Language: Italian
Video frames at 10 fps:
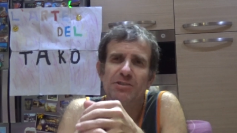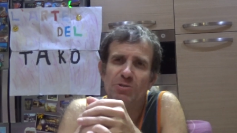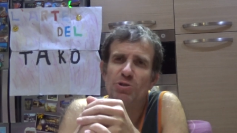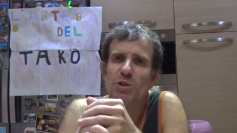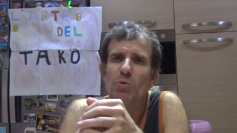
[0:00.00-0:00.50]

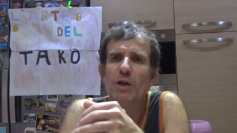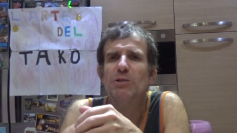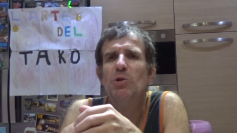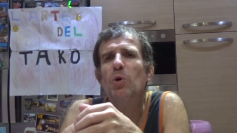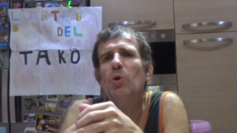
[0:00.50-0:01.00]
sto
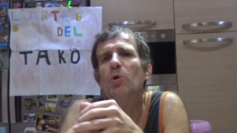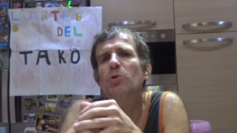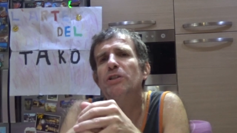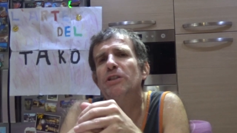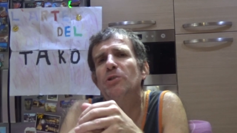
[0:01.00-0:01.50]
seguendo il
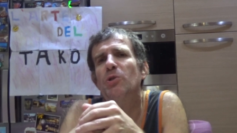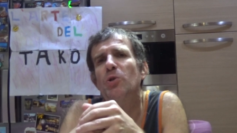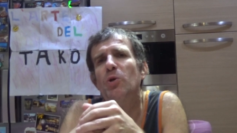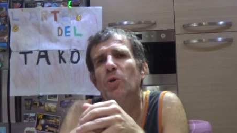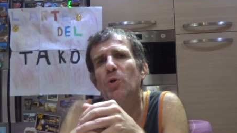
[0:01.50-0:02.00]

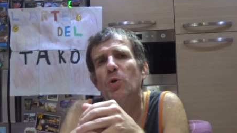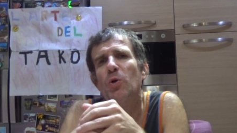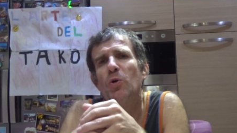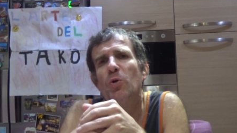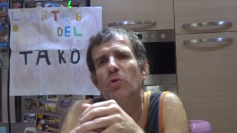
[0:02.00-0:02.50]

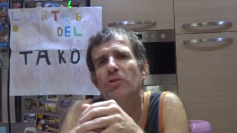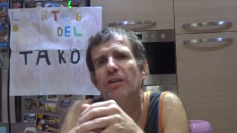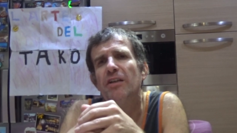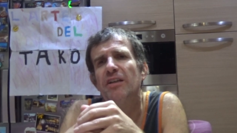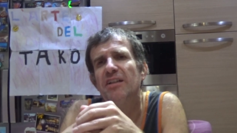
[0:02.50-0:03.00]
nido
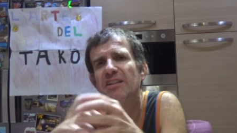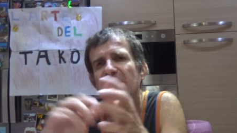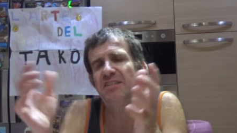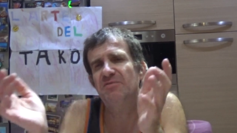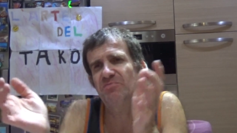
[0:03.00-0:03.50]

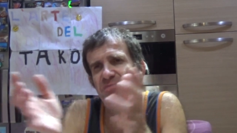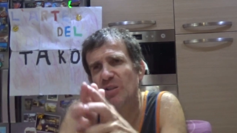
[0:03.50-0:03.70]
di,